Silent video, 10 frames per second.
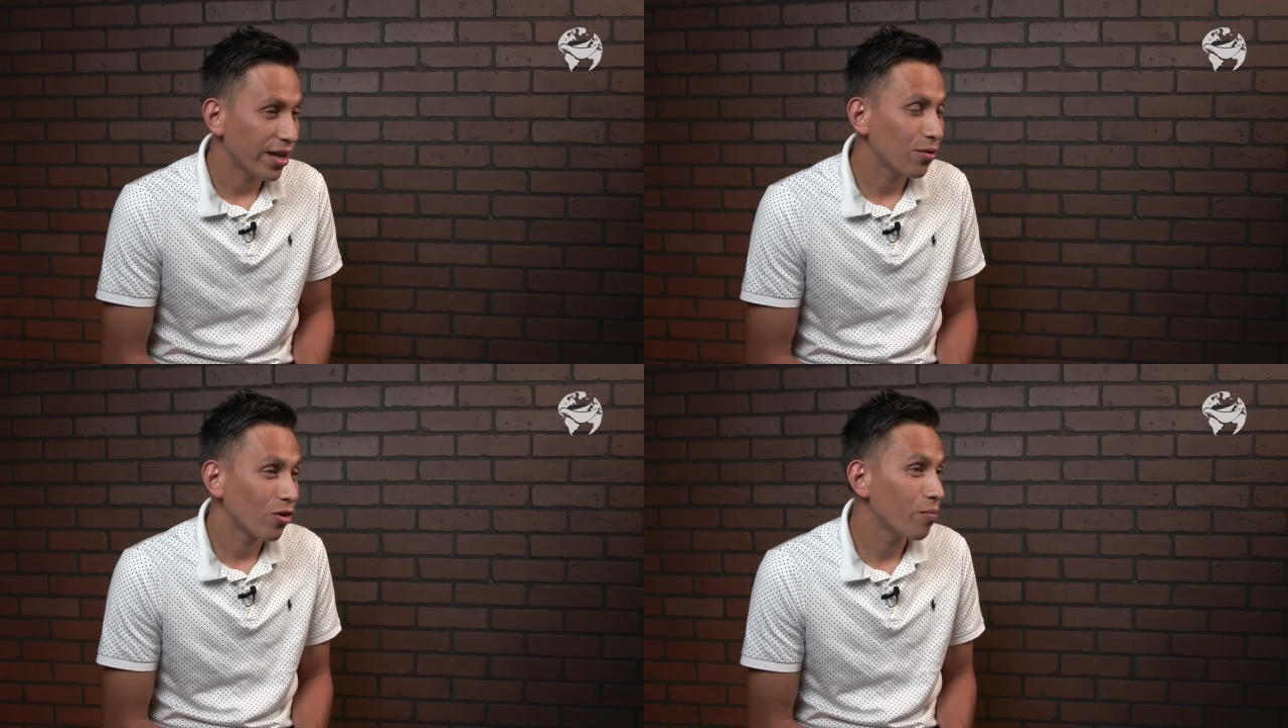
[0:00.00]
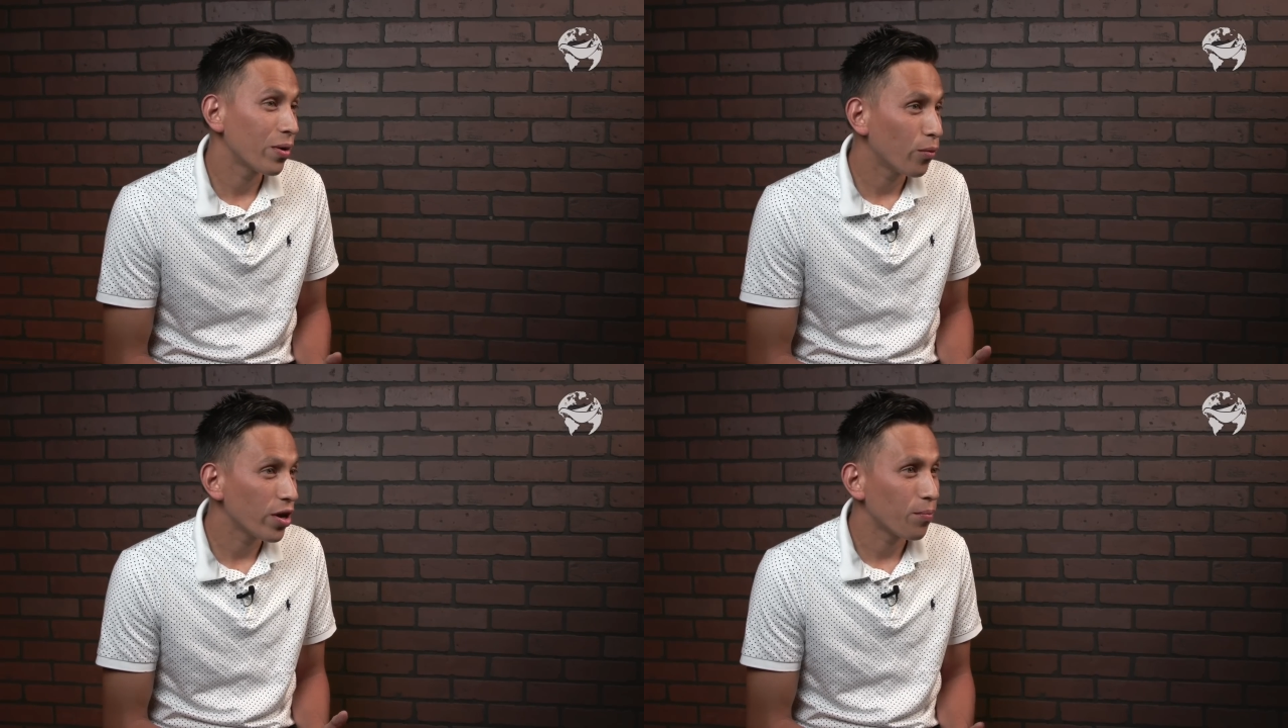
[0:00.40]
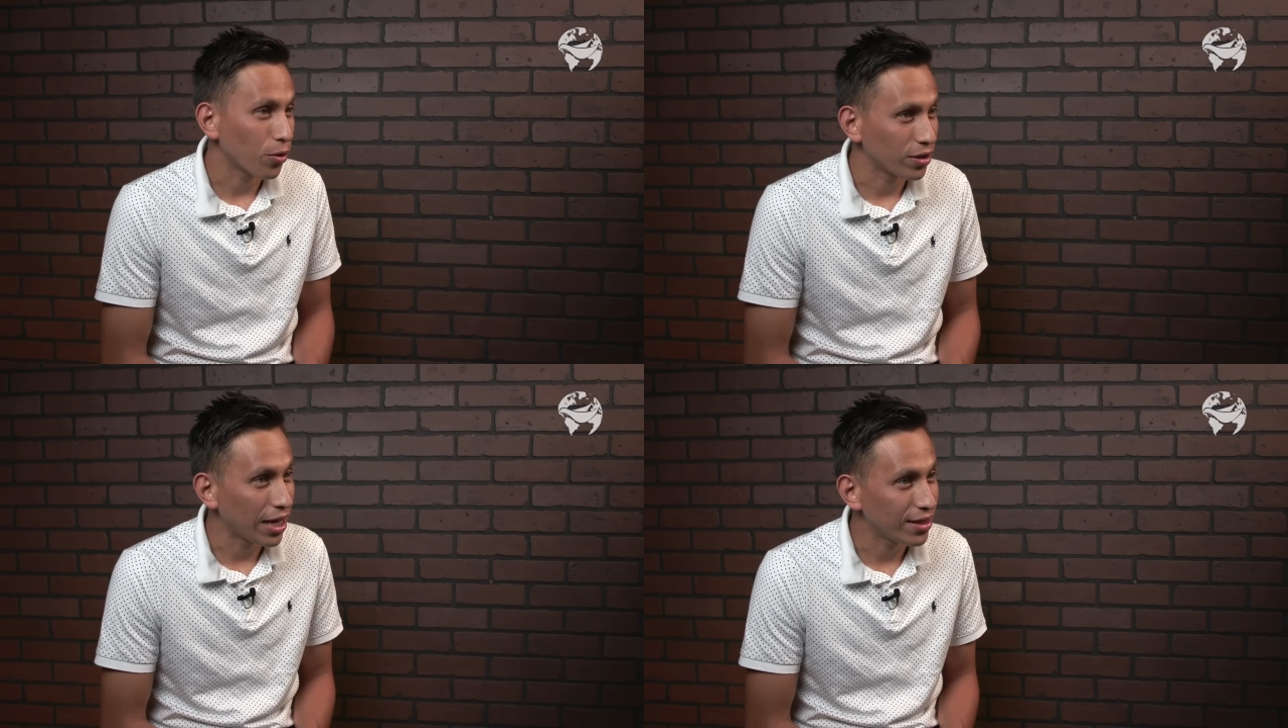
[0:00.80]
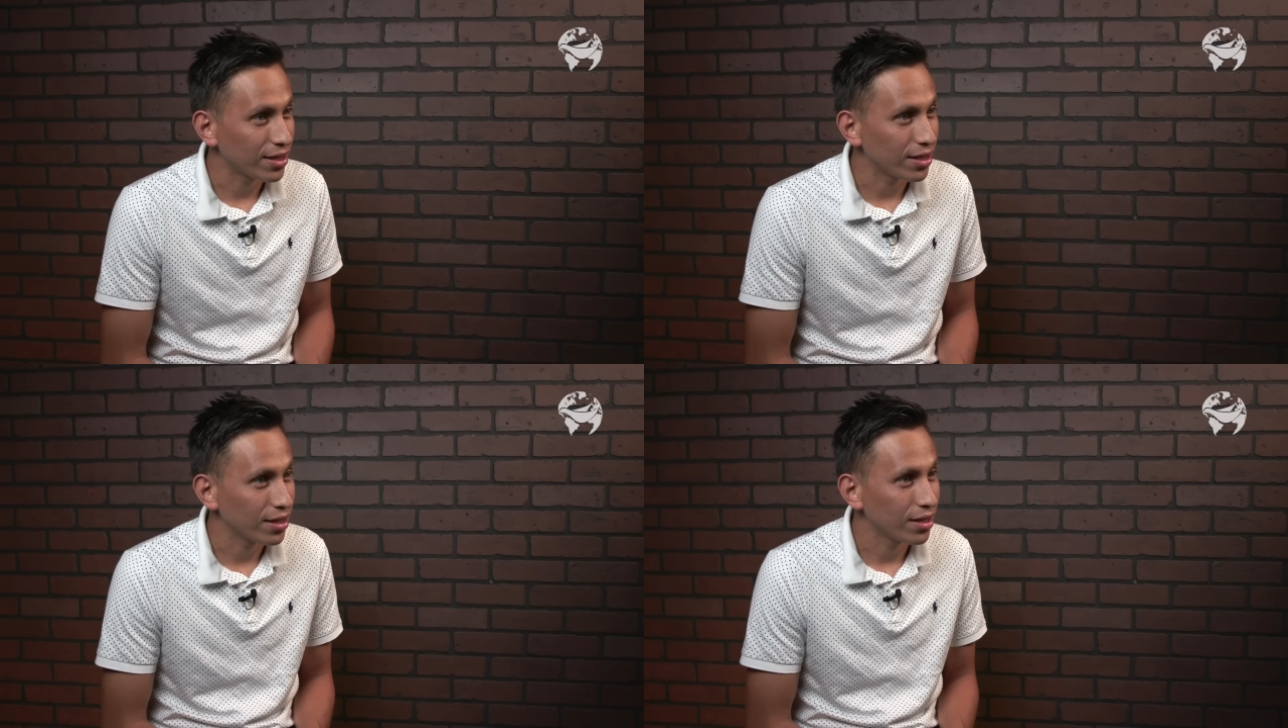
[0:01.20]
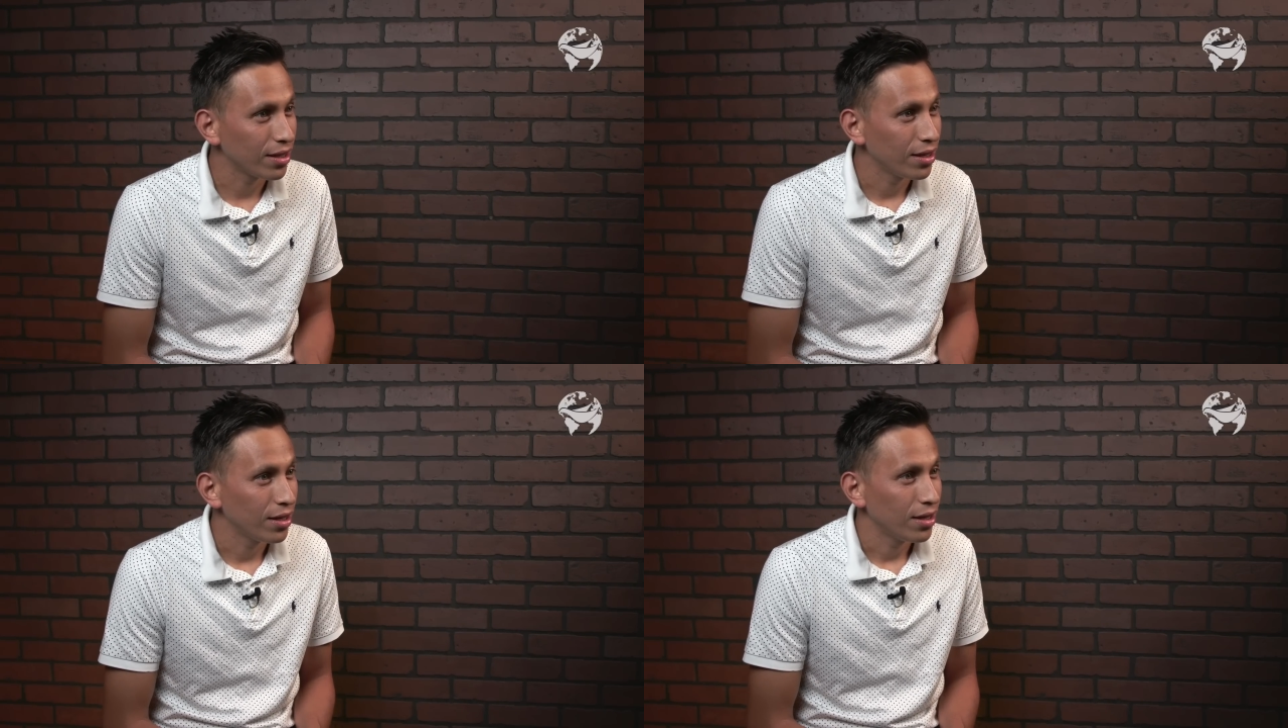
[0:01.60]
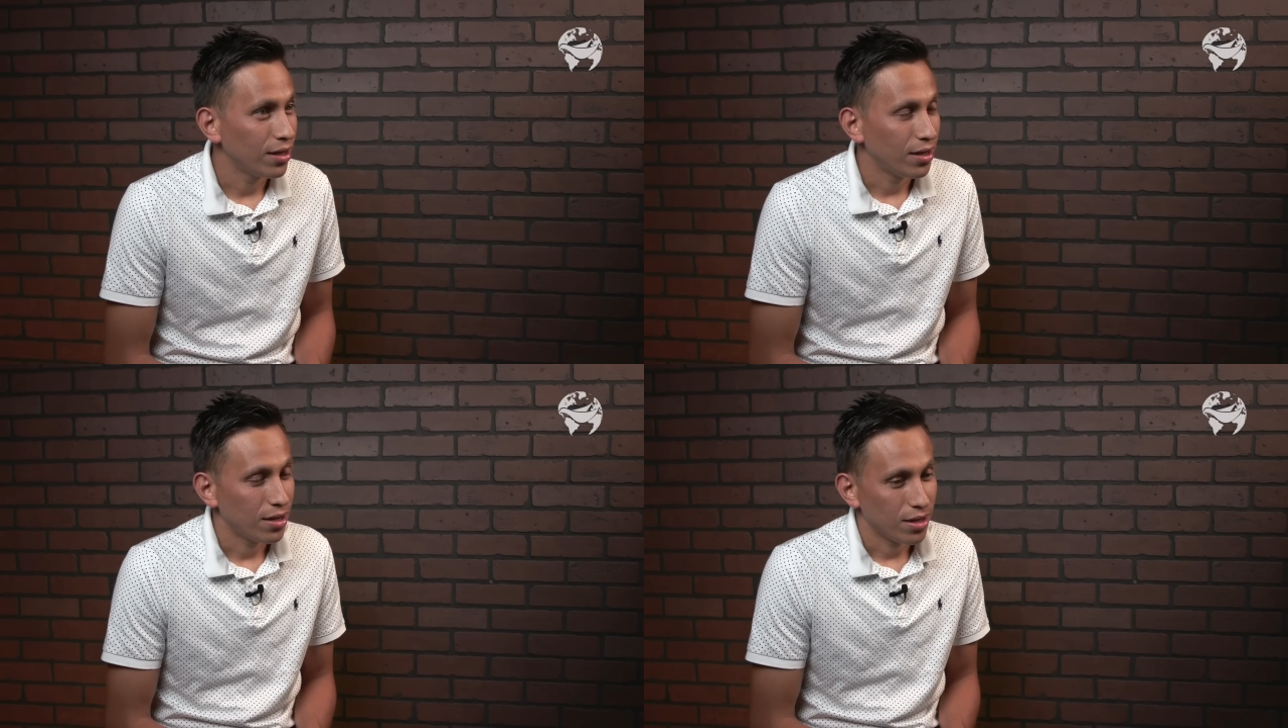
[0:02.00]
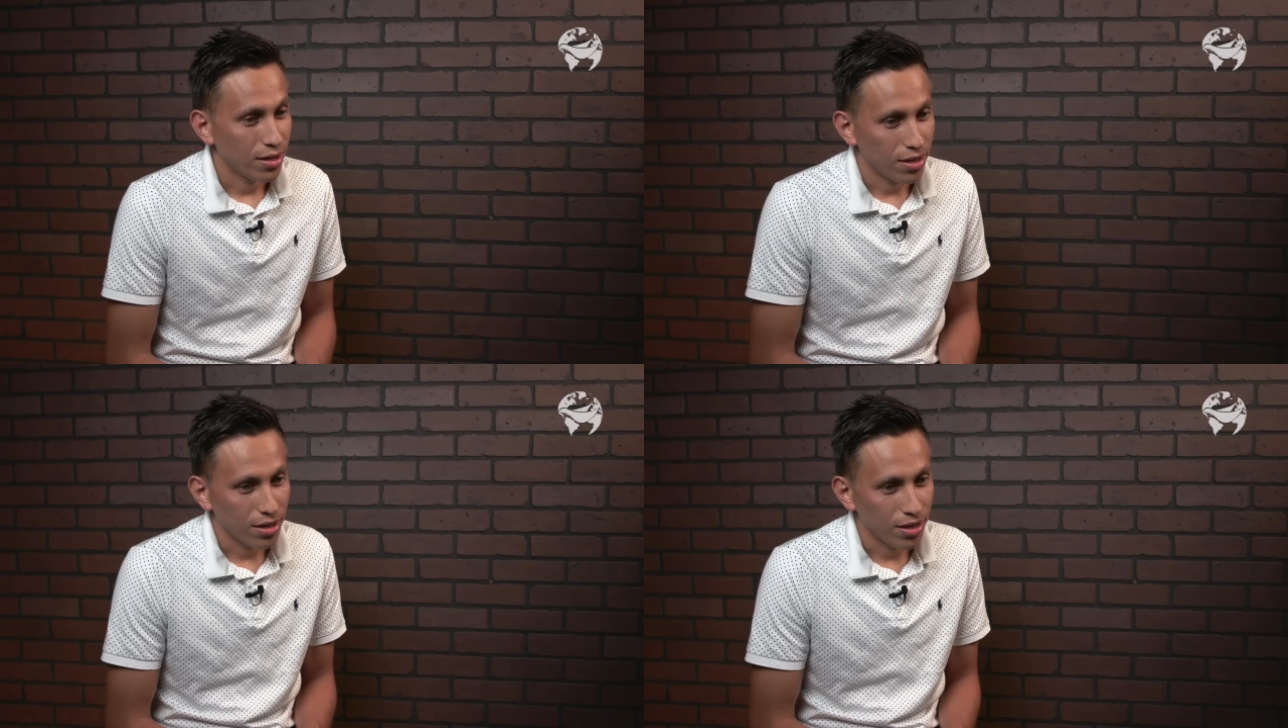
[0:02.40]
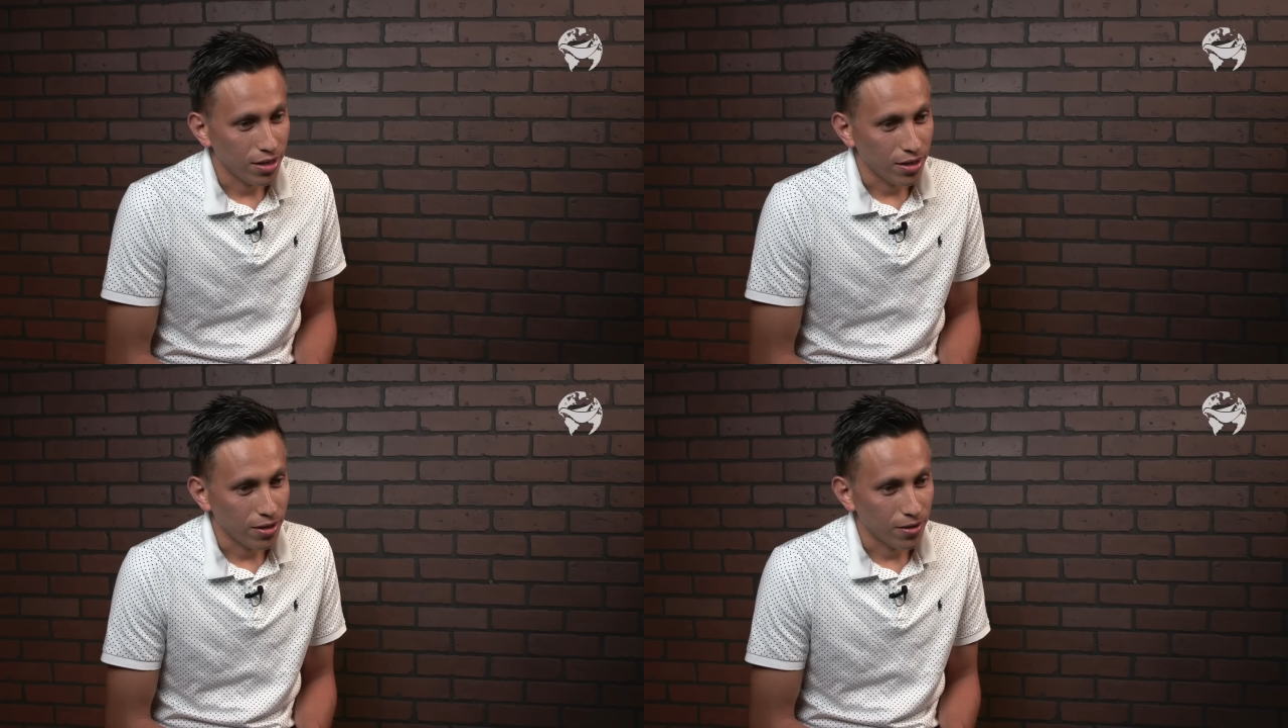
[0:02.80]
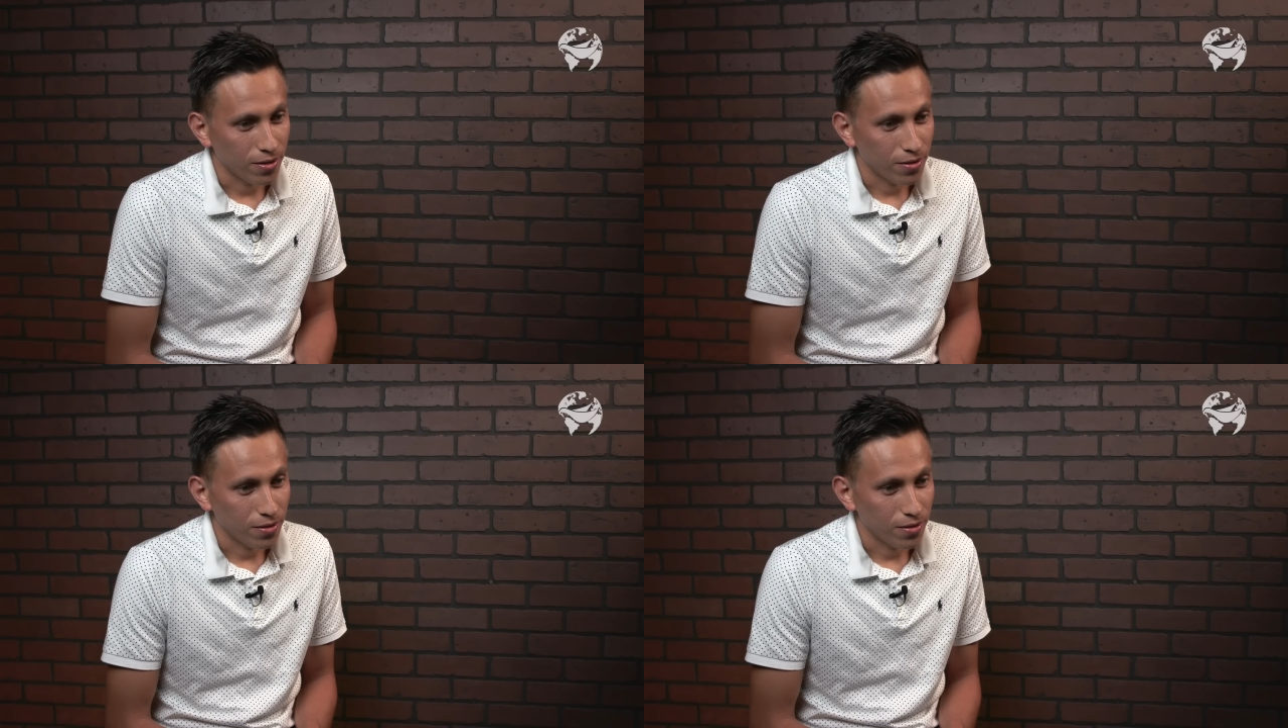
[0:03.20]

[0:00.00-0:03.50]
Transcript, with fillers: Era un hombre muy importante y